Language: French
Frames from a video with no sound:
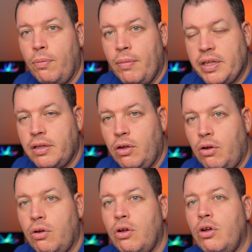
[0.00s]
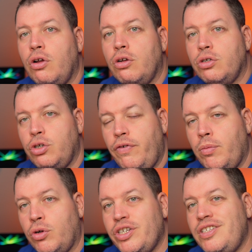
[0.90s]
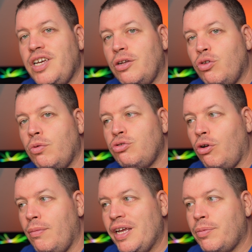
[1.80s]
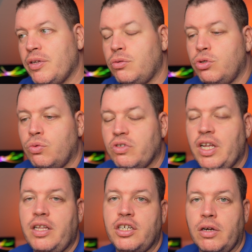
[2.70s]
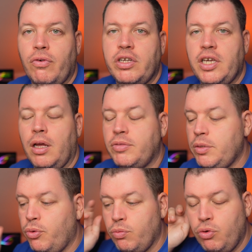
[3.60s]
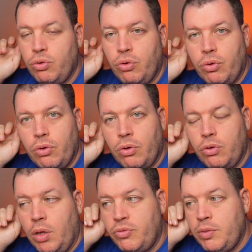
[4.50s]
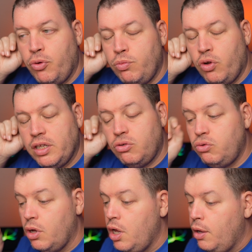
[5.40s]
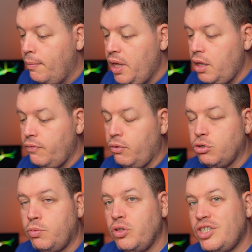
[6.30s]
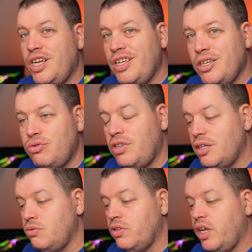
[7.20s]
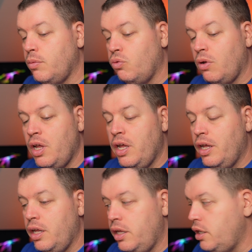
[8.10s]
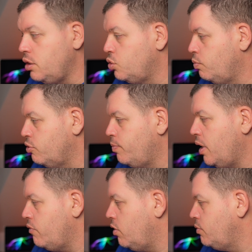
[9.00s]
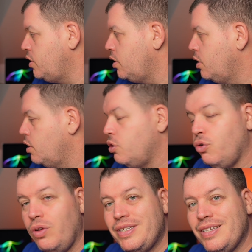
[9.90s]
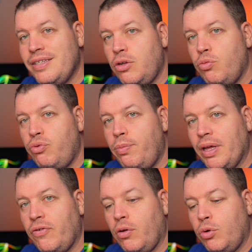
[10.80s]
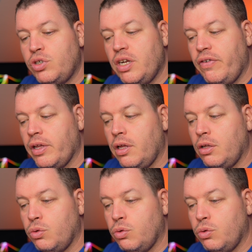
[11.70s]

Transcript: Maintenant, je vais le brancher directement sur le Mac parce que je constate à chaque fois qu'il y a un petit peu mieux de, un petit peu de mieux là-dessus. Mais franchement, déjà les résultats sont très bons et je pense pas avoir mis le SSD le plus performant que j'avais.